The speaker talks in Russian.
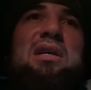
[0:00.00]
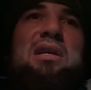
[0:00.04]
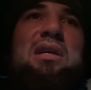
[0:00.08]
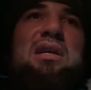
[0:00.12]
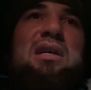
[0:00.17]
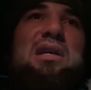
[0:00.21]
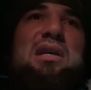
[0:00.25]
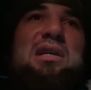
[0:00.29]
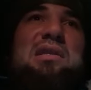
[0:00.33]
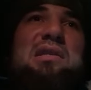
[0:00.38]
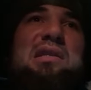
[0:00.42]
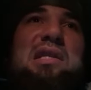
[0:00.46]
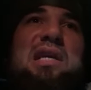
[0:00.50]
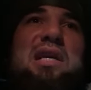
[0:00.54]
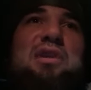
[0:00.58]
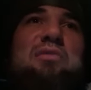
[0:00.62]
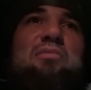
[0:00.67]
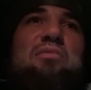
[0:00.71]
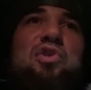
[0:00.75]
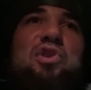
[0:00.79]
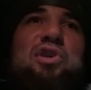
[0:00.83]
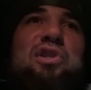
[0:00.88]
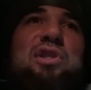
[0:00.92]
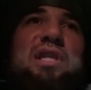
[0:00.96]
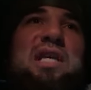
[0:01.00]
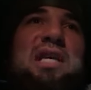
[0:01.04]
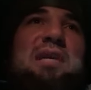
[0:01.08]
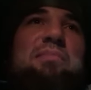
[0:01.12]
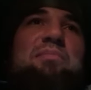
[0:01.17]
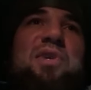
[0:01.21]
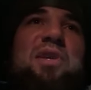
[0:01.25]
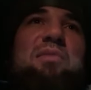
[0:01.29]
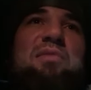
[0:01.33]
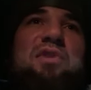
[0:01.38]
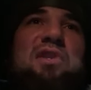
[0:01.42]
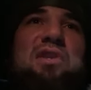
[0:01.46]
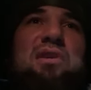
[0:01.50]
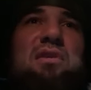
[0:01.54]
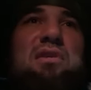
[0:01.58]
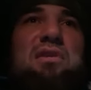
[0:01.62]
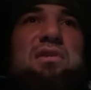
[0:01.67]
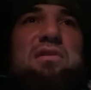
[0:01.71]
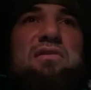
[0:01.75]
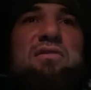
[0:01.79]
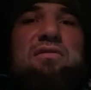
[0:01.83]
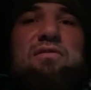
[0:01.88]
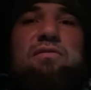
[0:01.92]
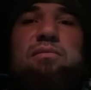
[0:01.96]
И я знаю, мой темп
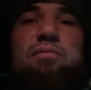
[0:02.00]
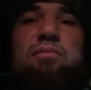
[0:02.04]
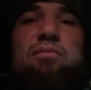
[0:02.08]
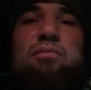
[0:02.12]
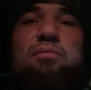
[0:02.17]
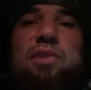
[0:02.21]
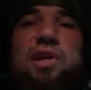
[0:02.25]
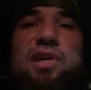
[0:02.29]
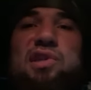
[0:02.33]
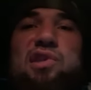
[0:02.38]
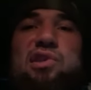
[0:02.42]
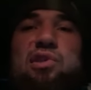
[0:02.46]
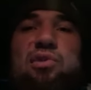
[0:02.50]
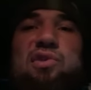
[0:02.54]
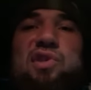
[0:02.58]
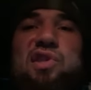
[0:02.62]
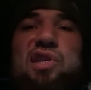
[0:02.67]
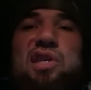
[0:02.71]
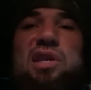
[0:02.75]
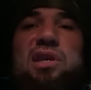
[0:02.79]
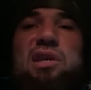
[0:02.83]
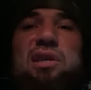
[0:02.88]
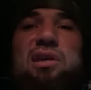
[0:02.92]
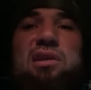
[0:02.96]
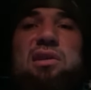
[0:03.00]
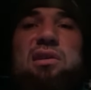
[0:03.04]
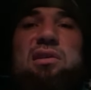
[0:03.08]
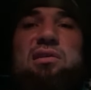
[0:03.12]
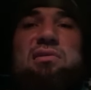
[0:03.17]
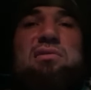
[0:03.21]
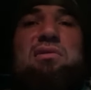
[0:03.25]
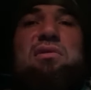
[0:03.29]
именно борцовский,